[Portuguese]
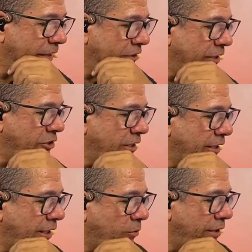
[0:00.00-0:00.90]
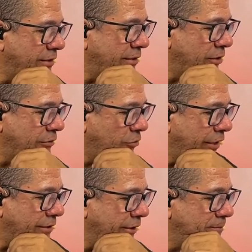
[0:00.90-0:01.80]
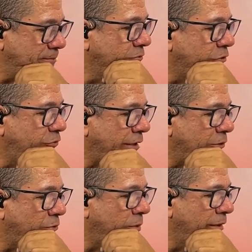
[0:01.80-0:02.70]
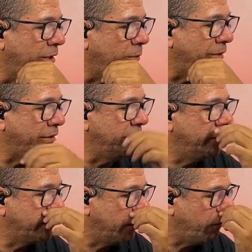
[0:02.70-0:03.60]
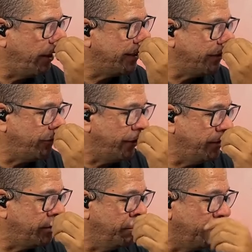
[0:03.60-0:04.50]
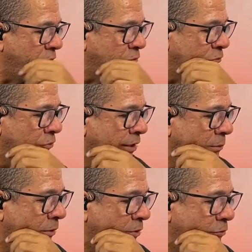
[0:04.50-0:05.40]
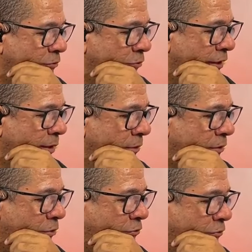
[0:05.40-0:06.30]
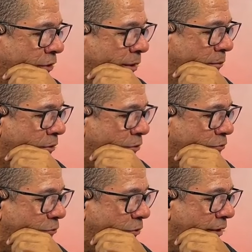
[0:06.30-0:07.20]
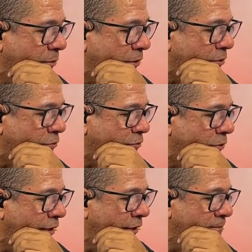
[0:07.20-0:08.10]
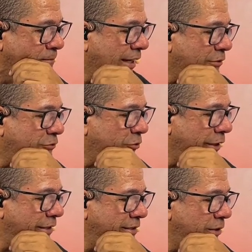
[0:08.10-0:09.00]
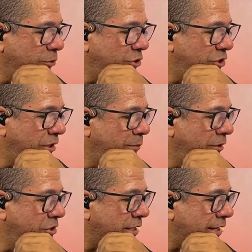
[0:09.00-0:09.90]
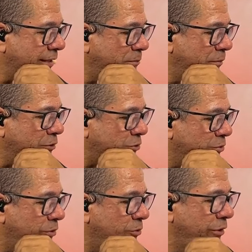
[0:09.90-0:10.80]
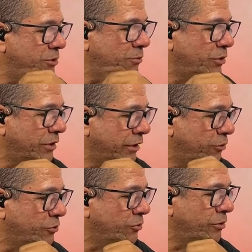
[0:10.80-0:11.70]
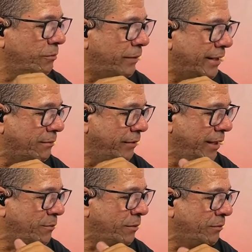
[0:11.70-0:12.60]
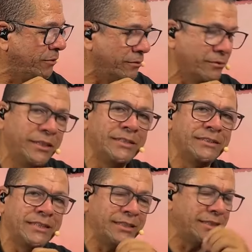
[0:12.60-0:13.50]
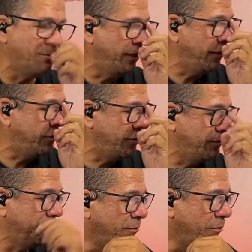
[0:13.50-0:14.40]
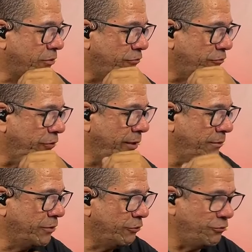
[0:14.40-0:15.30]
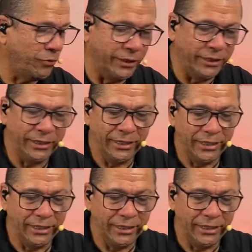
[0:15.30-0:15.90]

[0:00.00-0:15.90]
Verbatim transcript: tem gente aqui equalizando a voz, hein? vou falar o nome não, mas tem gente que equaliza a voz. Microfone, microfone, microfone, microfone, microfone. A voz é o timbre de cada pessoa. Luiz Monteiro Júnior, parabéns, meu amigo. Exatamente. Microfone, microfone.